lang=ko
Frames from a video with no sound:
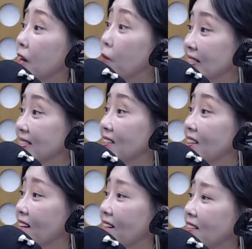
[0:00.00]

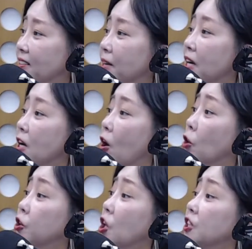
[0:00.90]
왔어요. 네. 그러면
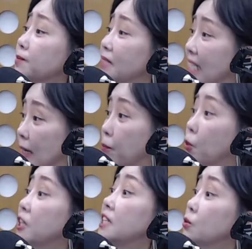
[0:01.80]
어떤 음식
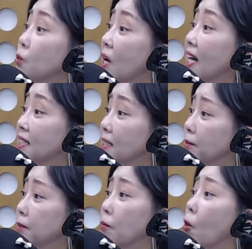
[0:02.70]
본인이 좋아하는
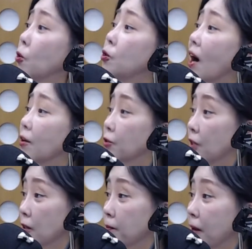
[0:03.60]
음식 뭘로 하고
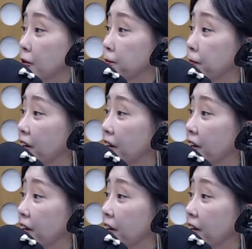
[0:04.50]
대접하고 싶어요?